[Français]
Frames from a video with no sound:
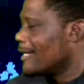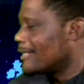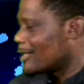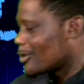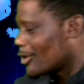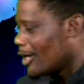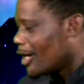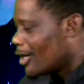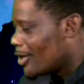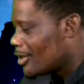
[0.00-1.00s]
D'accord.
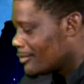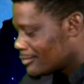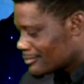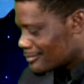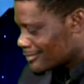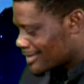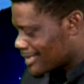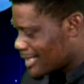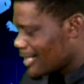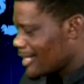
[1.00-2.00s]
Euh,
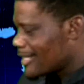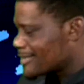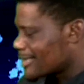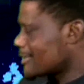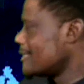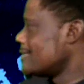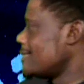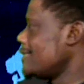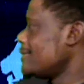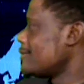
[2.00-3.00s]
quelle est la stratégie
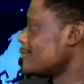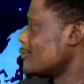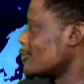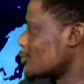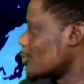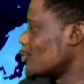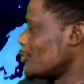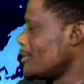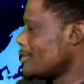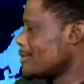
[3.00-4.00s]
aujourd'hui
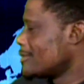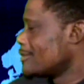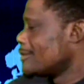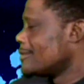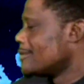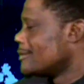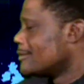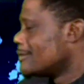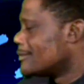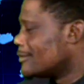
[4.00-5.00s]

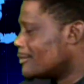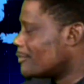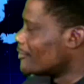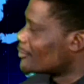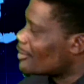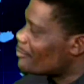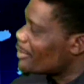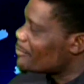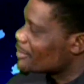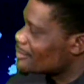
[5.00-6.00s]
de votre campagne
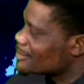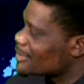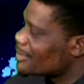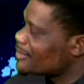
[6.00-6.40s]
présidentielle